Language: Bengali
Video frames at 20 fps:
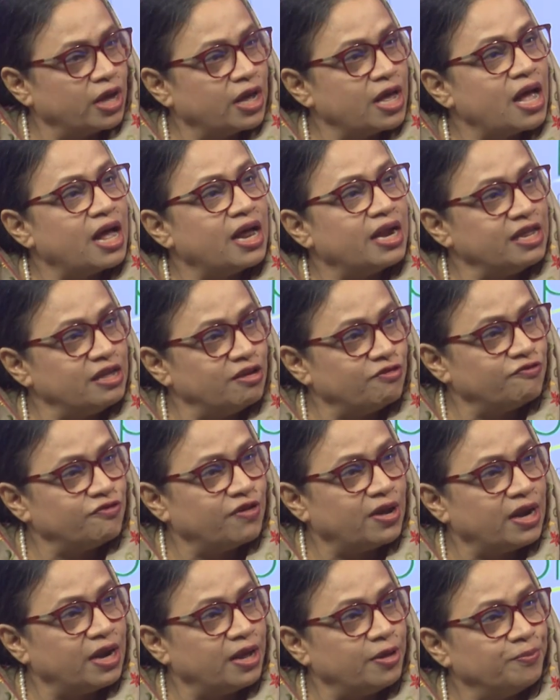অনেকে হারিয়ে
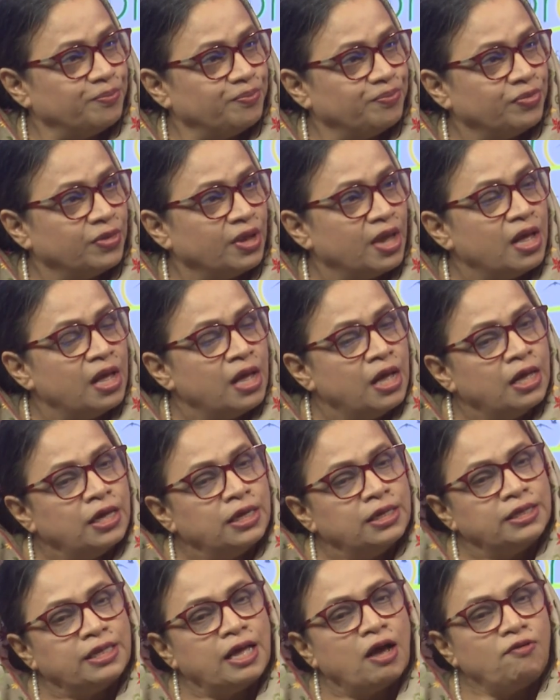ফেলে
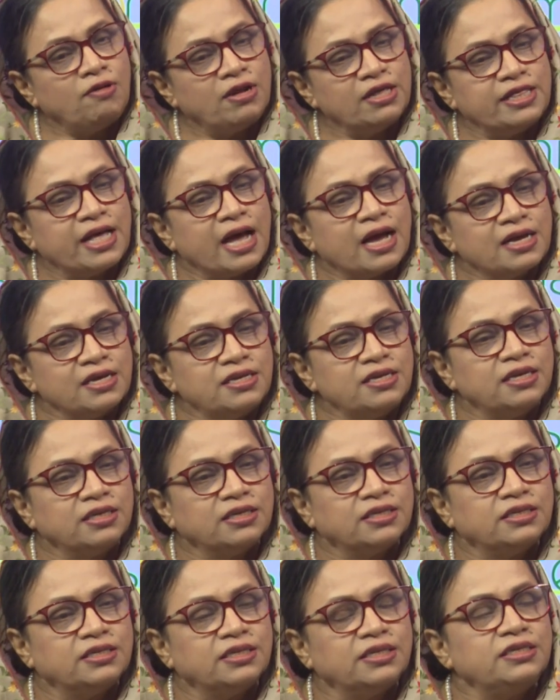তাহলে দেখা
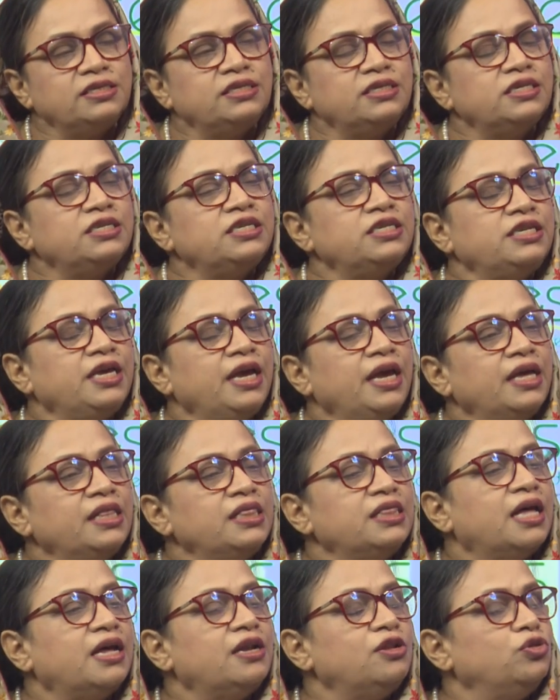যাচ্ছে যে সে
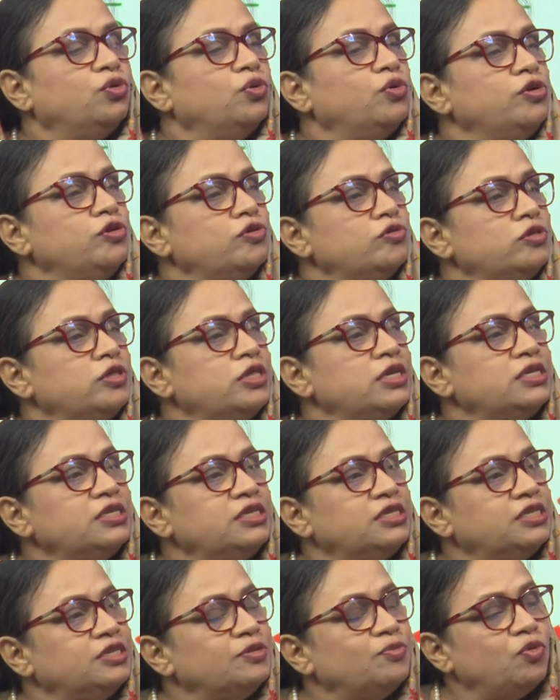তার দৈনন্দিন
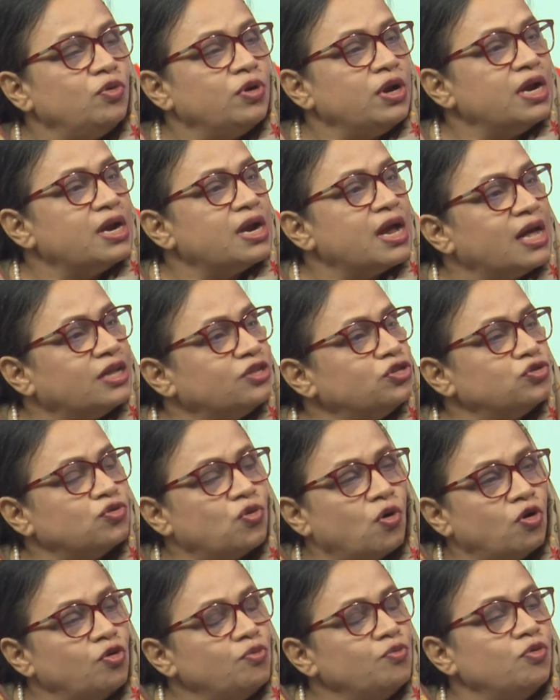জীবনের
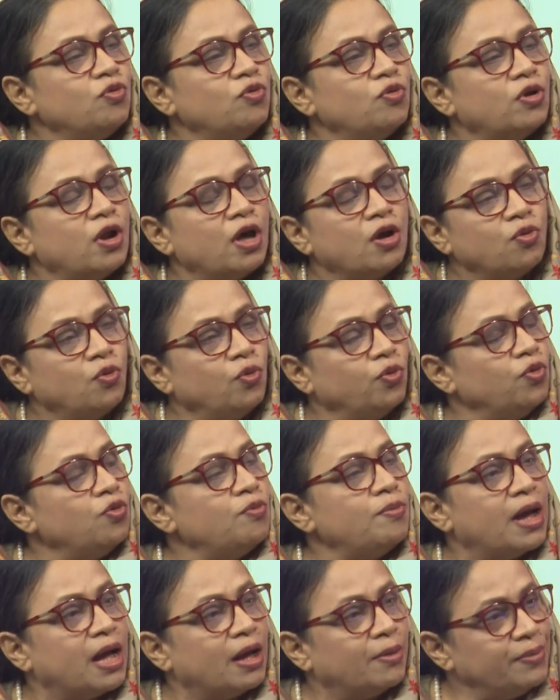কাজকর্মগুলা
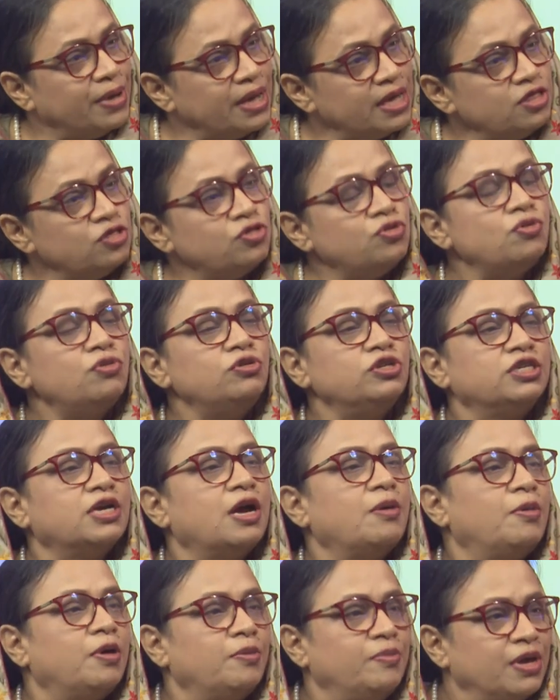কোনোভাবেই তো
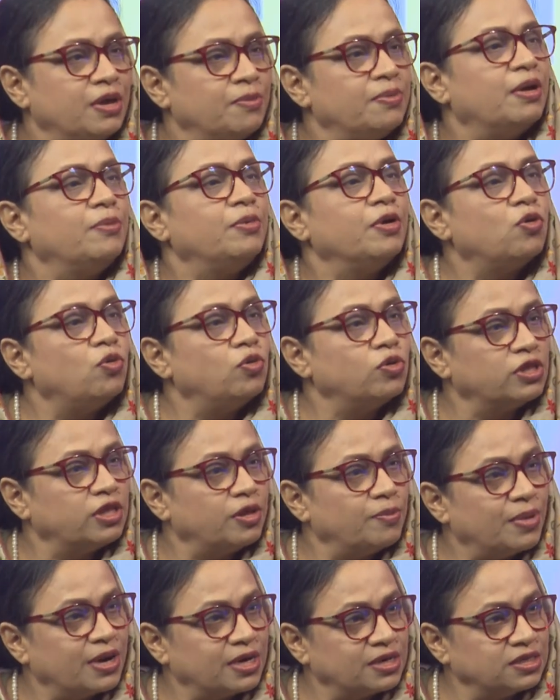স্বাভাবিকভাবে
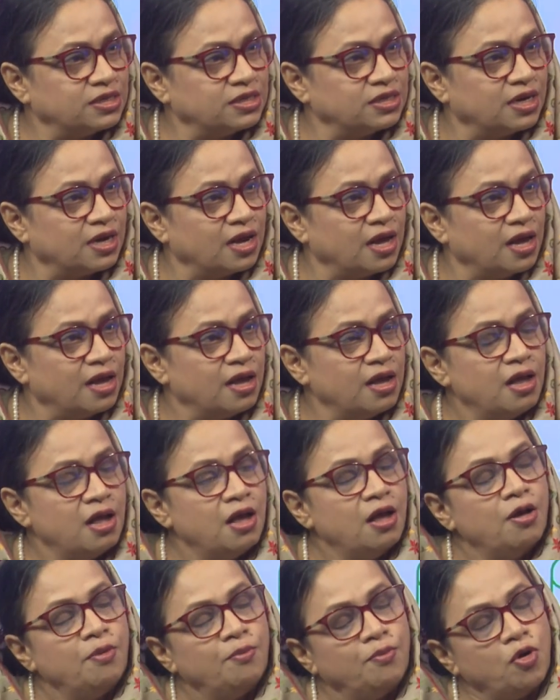করতে পারছে না
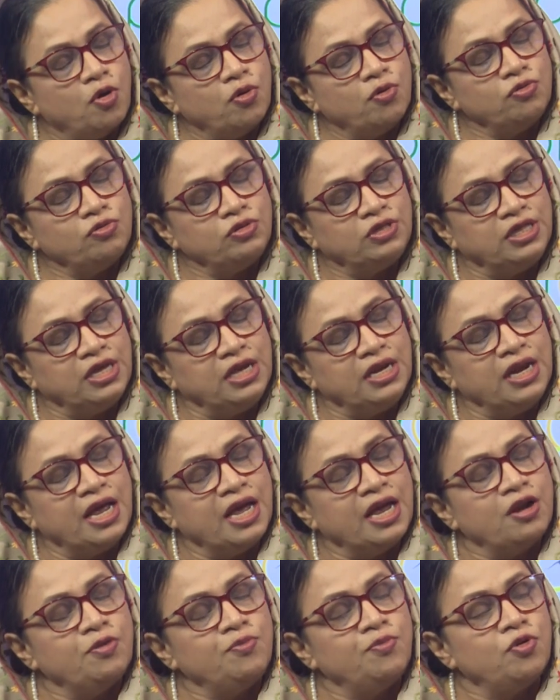বরং
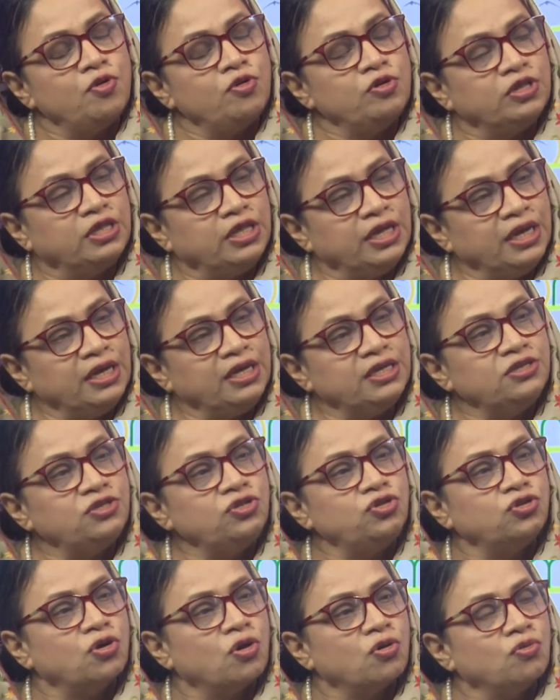দিনের পর দিন
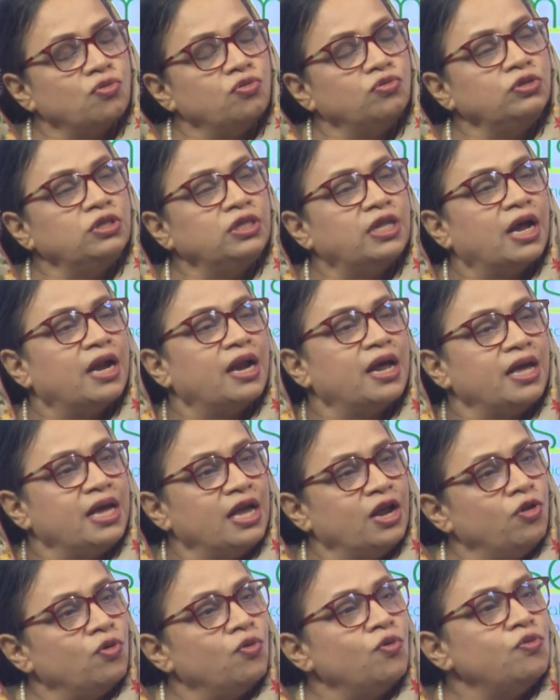যখন তারা
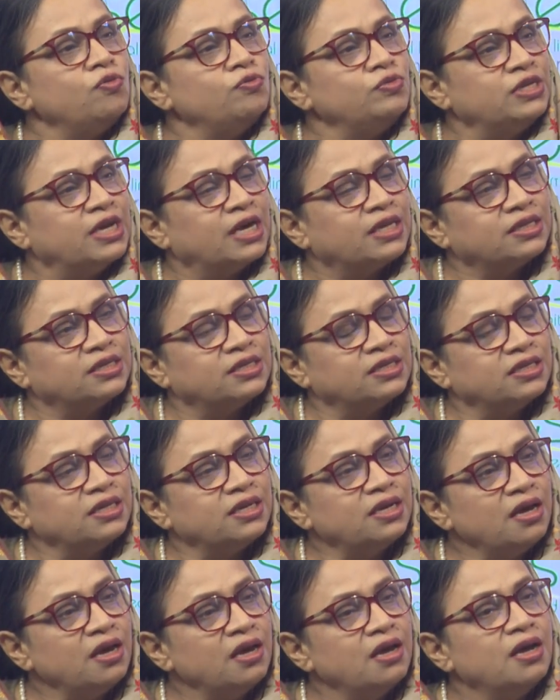এরকম যাচ্ছে